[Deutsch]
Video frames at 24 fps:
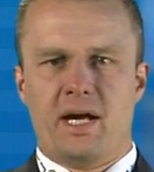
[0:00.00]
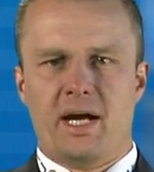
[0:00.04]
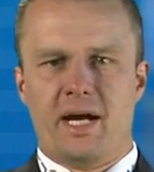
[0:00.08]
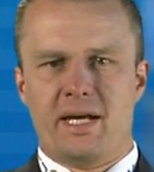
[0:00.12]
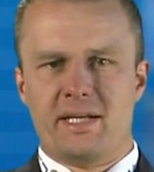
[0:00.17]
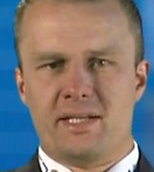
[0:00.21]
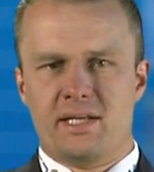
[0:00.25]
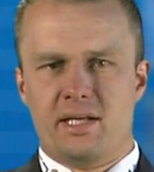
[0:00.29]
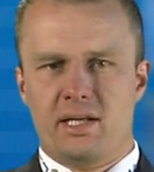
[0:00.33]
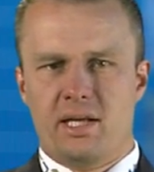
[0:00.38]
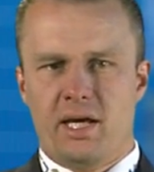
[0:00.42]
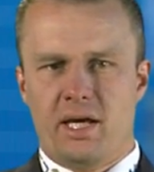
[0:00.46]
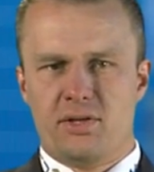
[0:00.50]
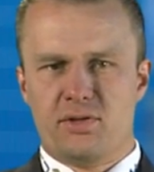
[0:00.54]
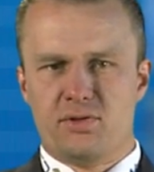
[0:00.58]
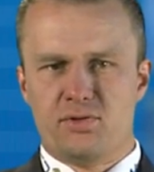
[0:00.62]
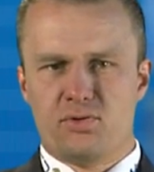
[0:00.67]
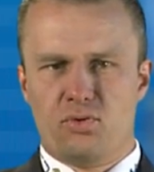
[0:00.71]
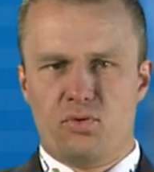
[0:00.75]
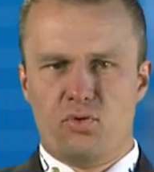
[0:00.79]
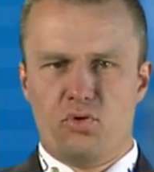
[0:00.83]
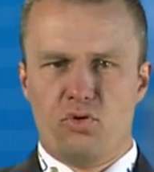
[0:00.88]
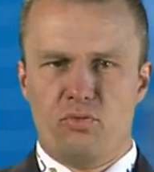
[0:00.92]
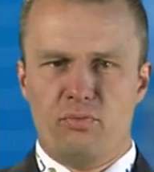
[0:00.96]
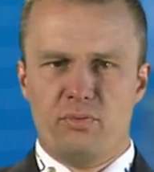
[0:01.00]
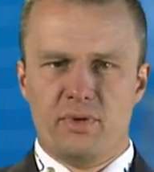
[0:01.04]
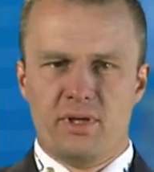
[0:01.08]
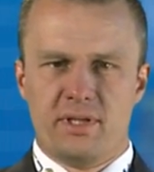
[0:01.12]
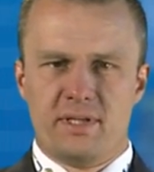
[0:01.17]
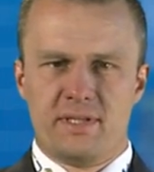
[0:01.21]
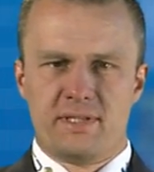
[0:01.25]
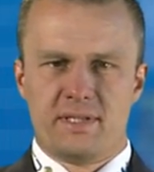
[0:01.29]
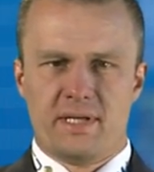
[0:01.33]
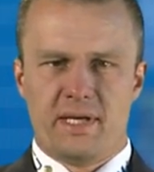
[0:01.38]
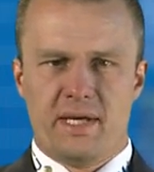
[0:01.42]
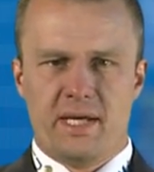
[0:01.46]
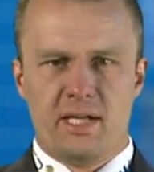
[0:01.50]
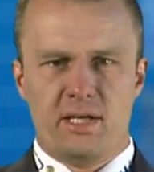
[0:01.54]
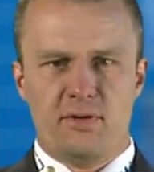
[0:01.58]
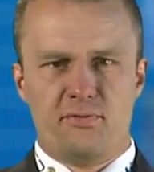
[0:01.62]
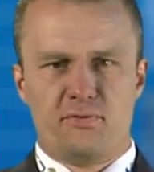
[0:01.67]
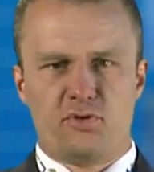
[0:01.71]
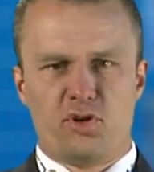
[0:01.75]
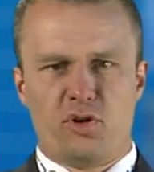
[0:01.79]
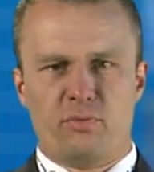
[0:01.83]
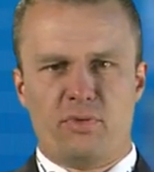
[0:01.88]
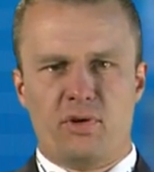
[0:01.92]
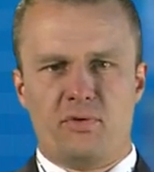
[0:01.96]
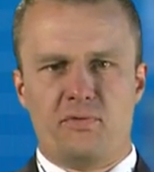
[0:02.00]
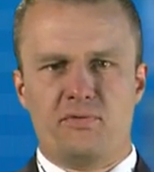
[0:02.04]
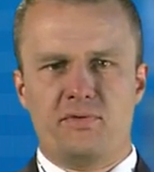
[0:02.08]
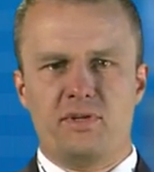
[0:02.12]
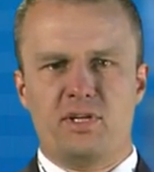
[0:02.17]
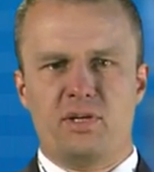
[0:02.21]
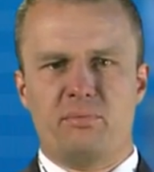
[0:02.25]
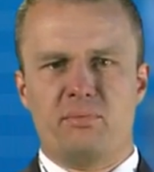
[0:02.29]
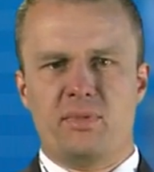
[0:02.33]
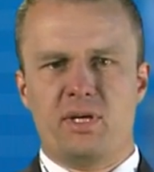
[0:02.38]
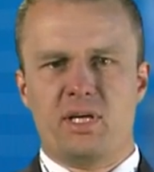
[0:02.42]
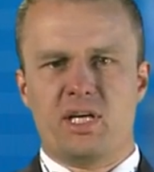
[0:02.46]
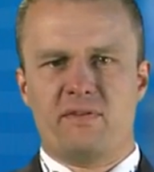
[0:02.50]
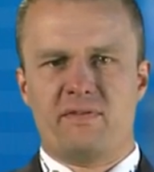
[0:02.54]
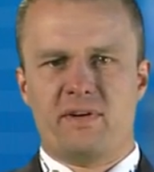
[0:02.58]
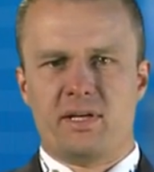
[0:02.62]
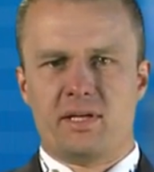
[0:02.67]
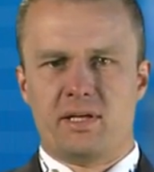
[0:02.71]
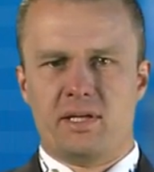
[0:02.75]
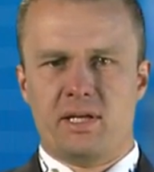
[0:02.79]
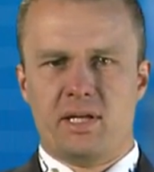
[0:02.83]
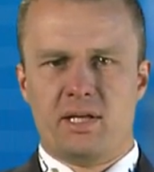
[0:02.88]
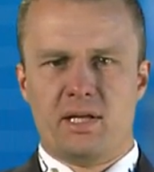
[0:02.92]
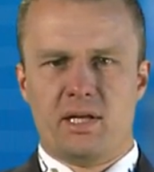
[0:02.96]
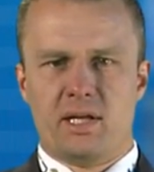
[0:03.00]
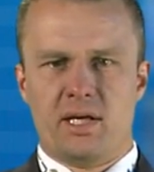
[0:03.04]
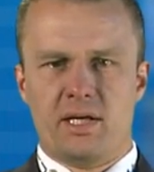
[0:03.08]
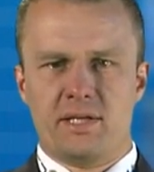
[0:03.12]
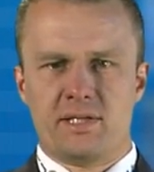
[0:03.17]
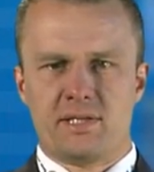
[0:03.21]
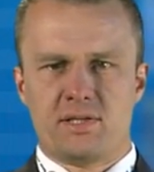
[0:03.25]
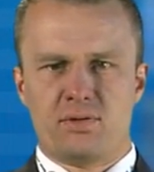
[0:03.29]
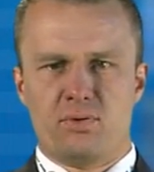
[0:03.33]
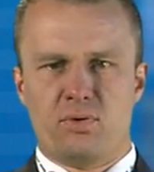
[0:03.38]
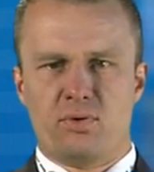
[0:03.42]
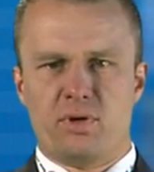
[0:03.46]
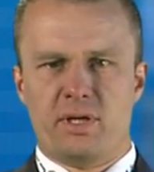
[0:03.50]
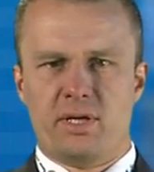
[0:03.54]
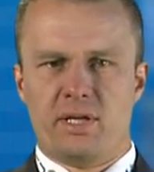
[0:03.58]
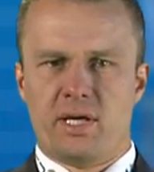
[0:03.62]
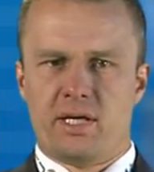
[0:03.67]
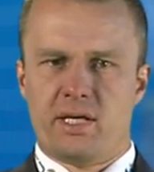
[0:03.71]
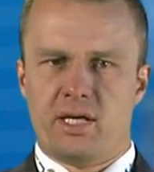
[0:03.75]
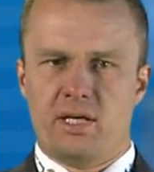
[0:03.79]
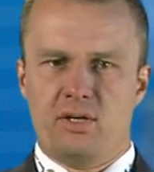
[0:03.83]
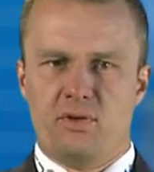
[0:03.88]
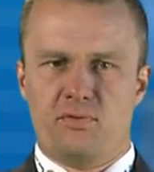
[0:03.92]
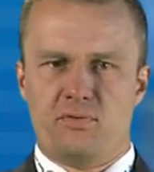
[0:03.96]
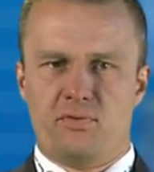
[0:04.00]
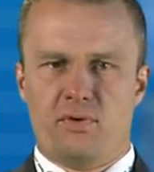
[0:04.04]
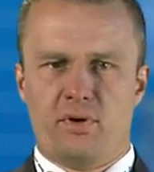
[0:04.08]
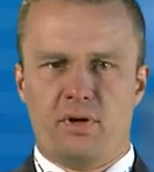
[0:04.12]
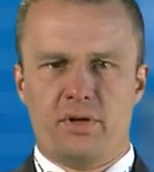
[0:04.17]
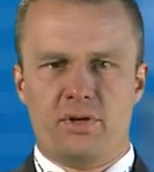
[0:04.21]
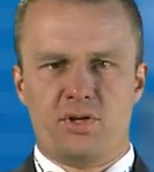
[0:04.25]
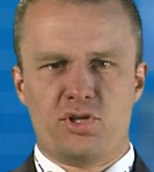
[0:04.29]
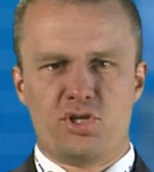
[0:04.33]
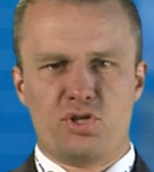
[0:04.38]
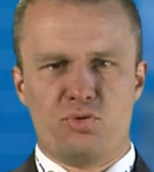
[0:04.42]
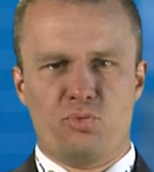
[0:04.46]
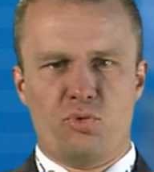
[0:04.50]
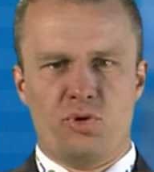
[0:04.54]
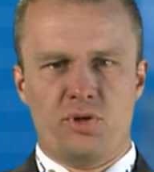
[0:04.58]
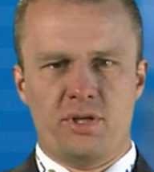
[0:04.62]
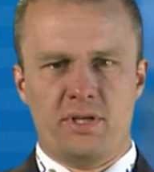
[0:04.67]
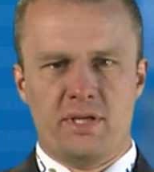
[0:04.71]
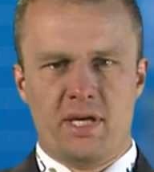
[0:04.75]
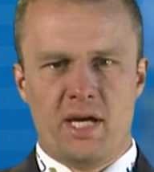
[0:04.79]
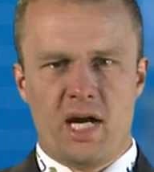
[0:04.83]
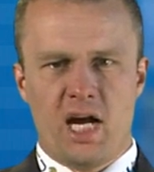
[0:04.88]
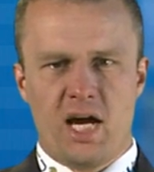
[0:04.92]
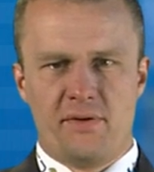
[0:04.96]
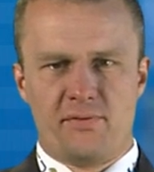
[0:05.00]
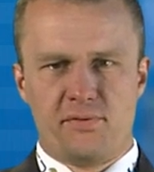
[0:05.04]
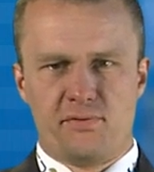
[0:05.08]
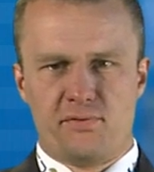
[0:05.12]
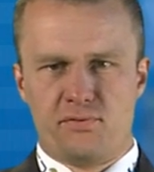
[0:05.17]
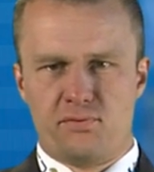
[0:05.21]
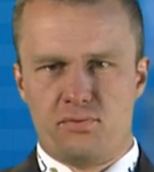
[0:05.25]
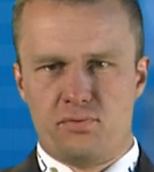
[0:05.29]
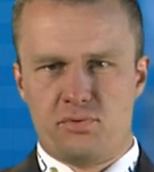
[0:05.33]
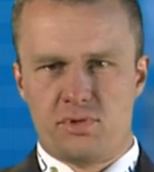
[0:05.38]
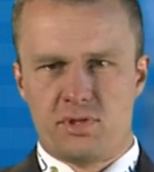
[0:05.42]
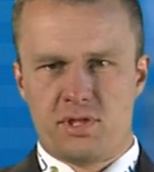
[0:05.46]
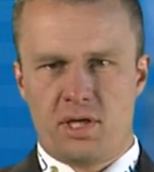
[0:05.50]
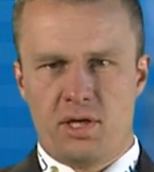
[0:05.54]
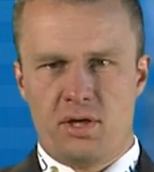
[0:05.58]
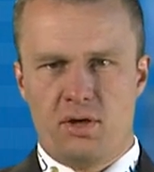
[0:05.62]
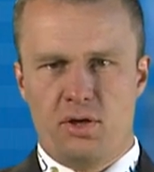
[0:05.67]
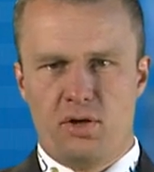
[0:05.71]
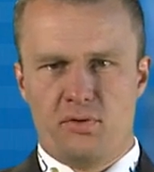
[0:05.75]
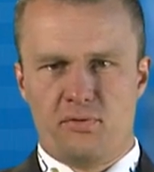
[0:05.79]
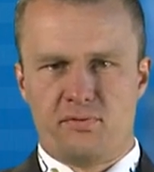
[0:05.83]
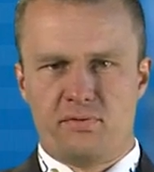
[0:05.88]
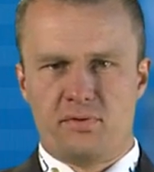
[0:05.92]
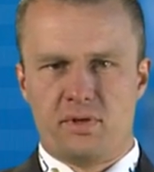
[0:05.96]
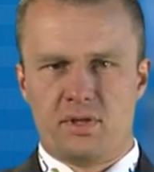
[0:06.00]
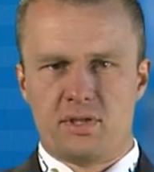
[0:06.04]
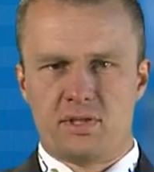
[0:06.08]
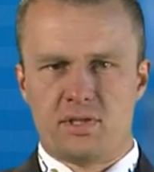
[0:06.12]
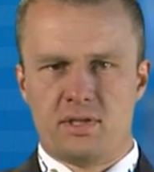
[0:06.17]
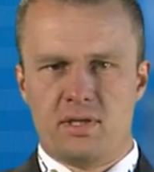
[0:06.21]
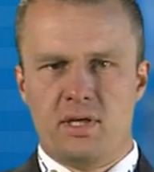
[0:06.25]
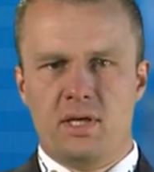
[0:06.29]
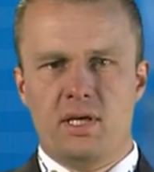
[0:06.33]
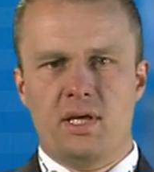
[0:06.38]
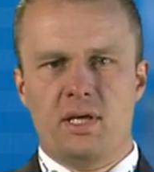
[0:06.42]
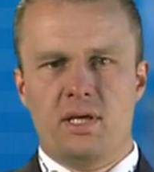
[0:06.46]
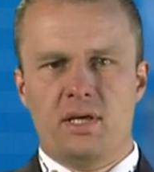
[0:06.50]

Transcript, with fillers: Adelanto mit 11,4 Megawatt Nennleistung in der kalifornischen Mojave-Wüste eröffnet.